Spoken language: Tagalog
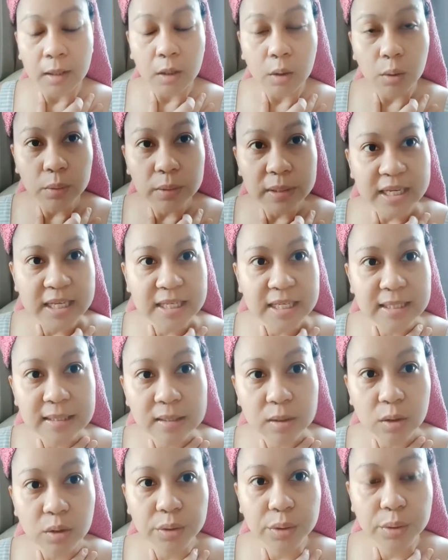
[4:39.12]
Okay,
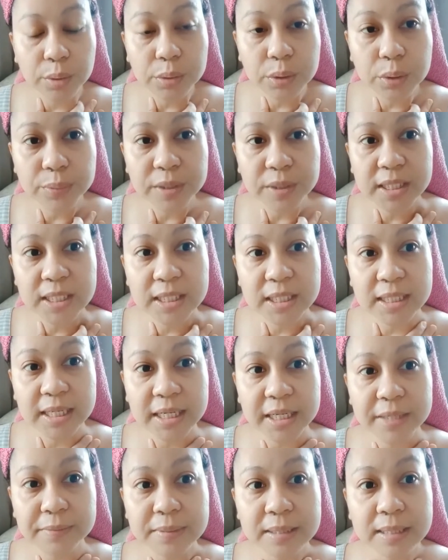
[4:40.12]
so those were the
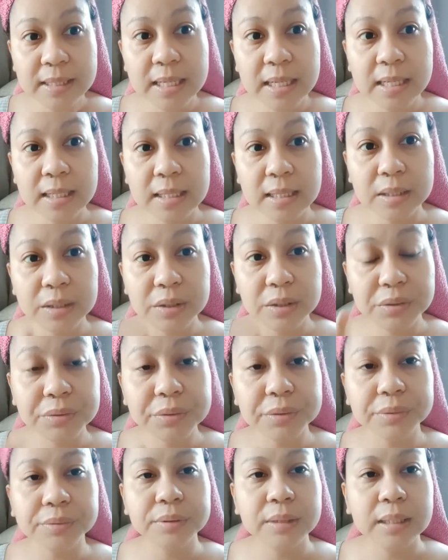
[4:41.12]
times na
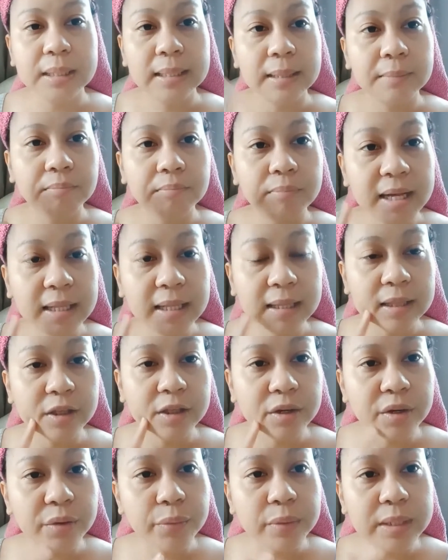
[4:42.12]
yun. But
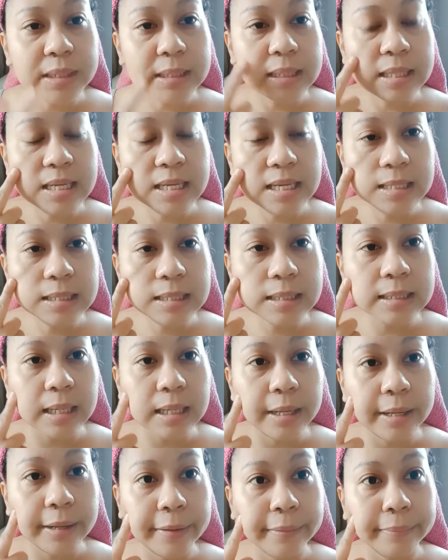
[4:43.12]
there was this,
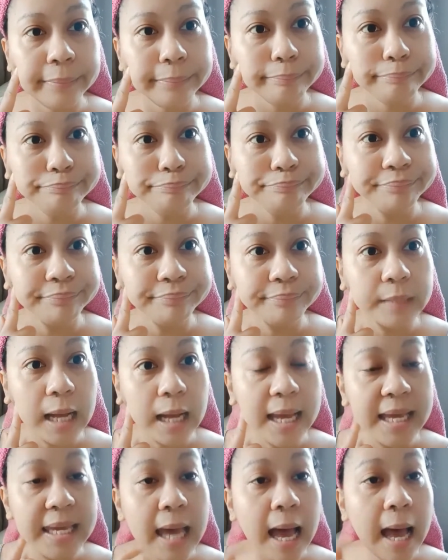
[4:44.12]
um,
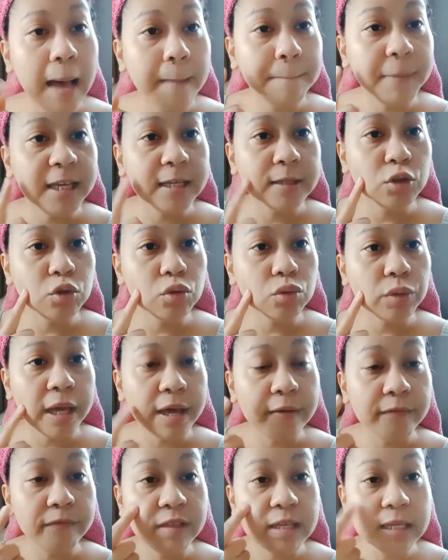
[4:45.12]
I happened to
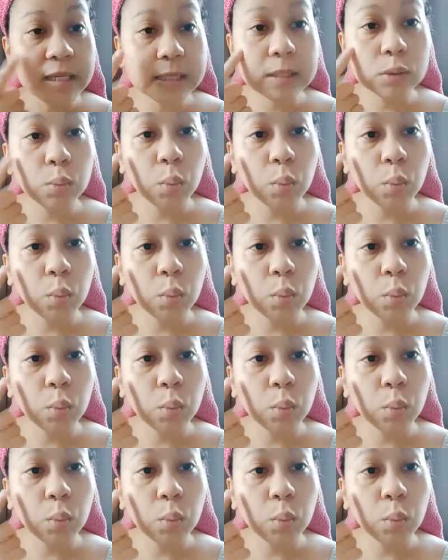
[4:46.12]
have these